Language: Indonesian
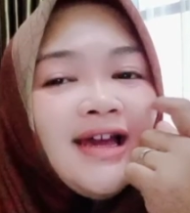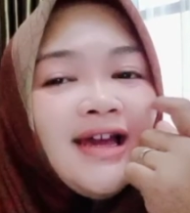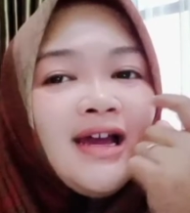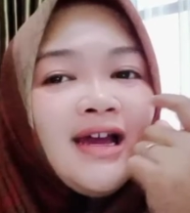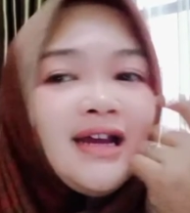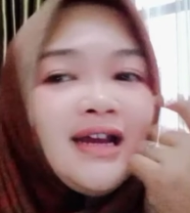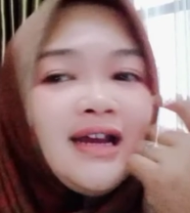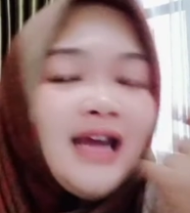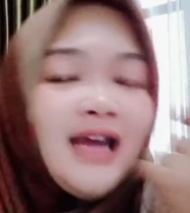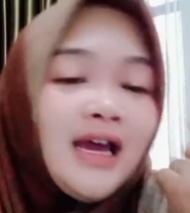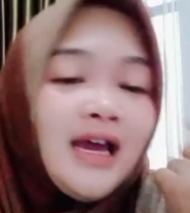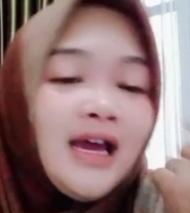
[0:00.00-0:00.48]

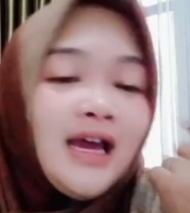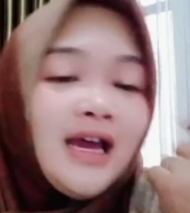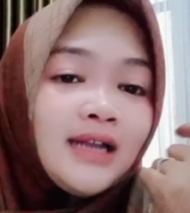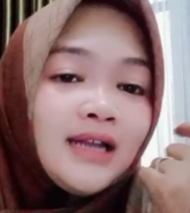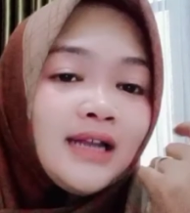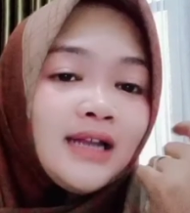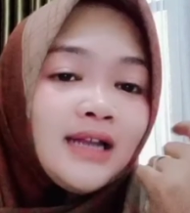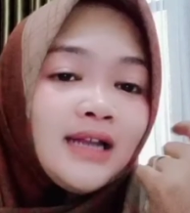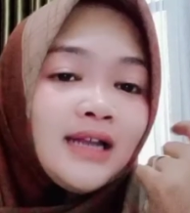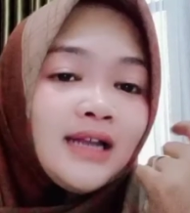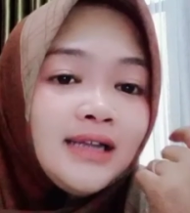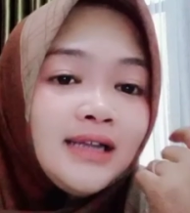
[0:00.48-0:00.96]
Nah,
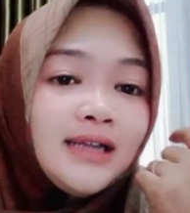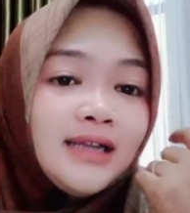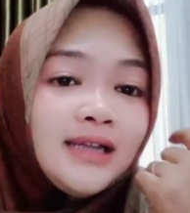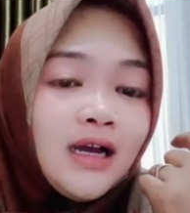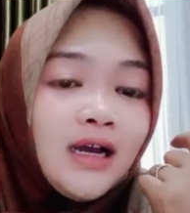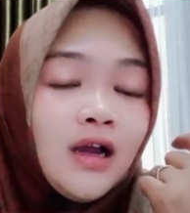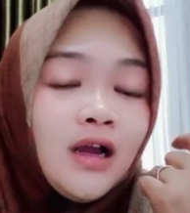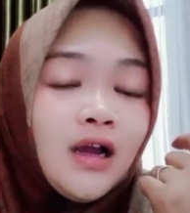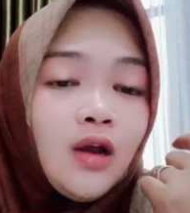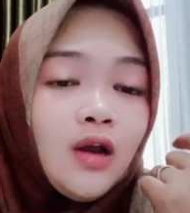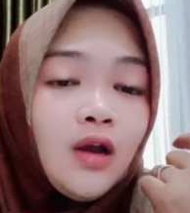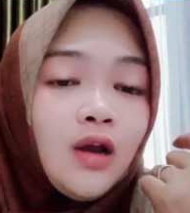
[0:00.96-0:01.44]
rata-rata
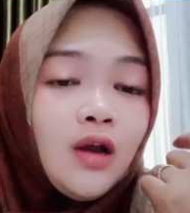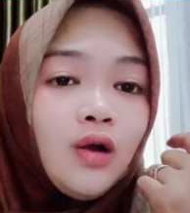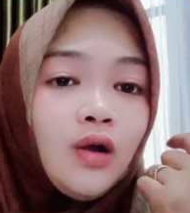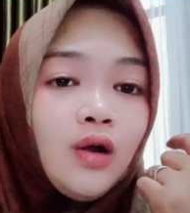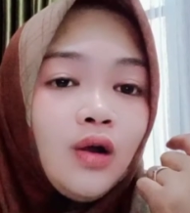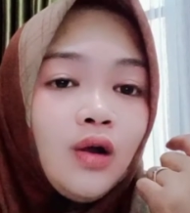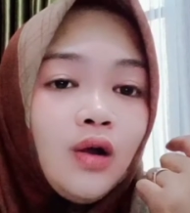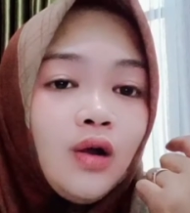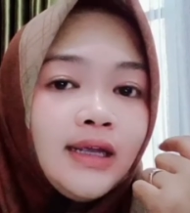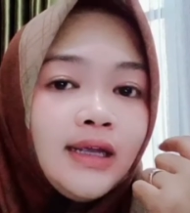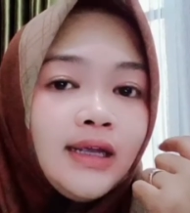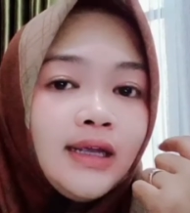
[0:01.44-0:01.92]
kalau
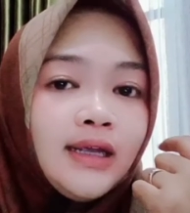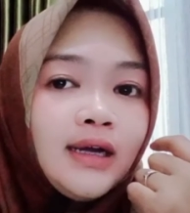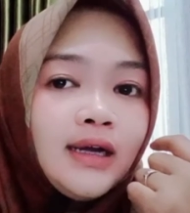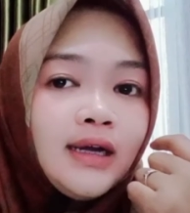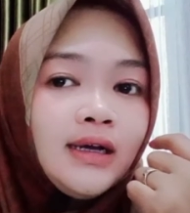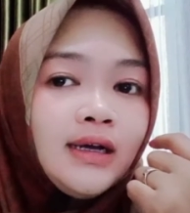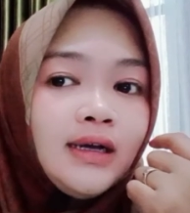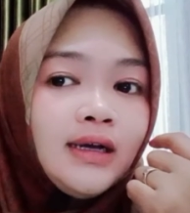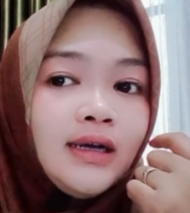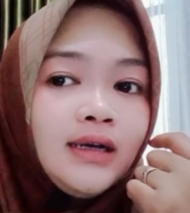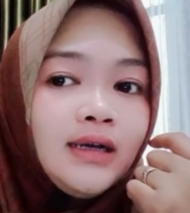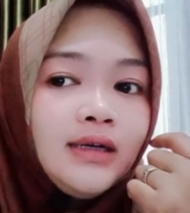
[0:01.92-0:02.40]
orang yang
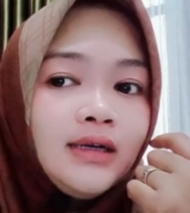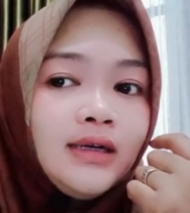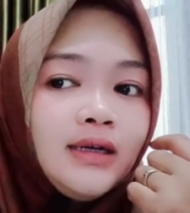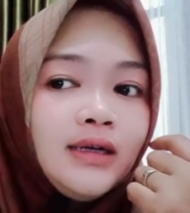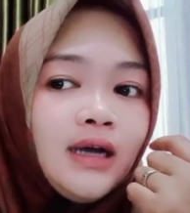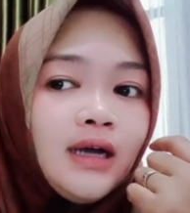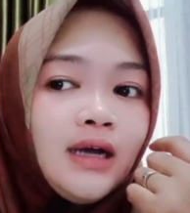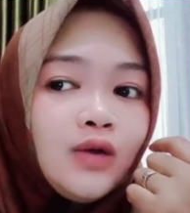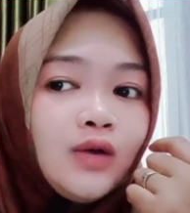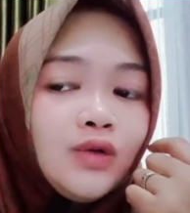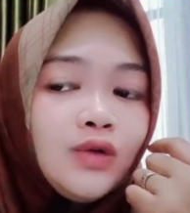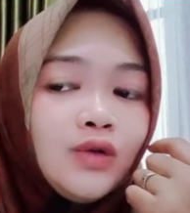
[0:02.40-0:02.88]
uh,
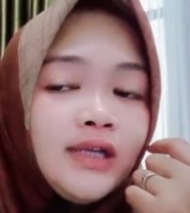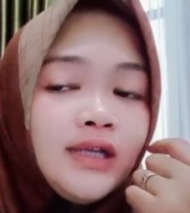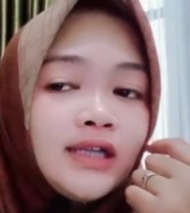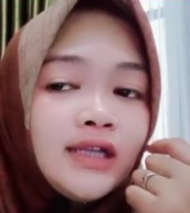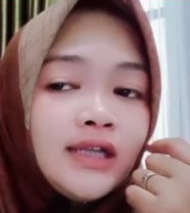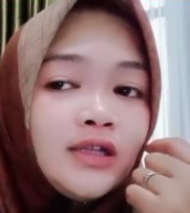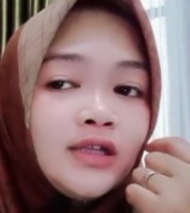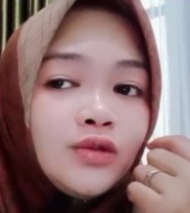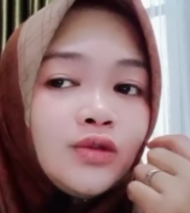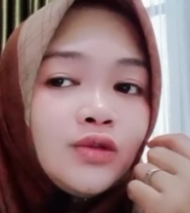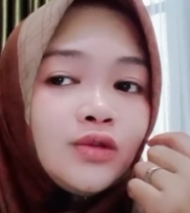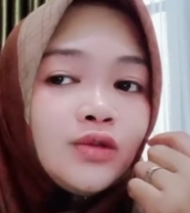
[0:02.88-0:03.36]
aku lihat
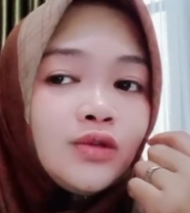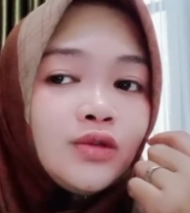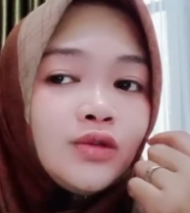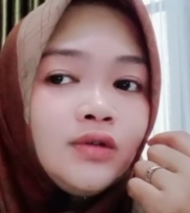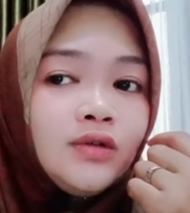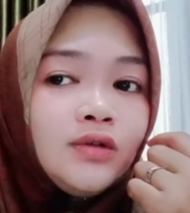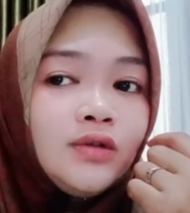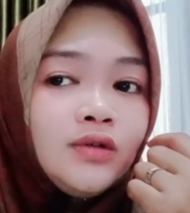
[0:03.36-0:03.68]
itu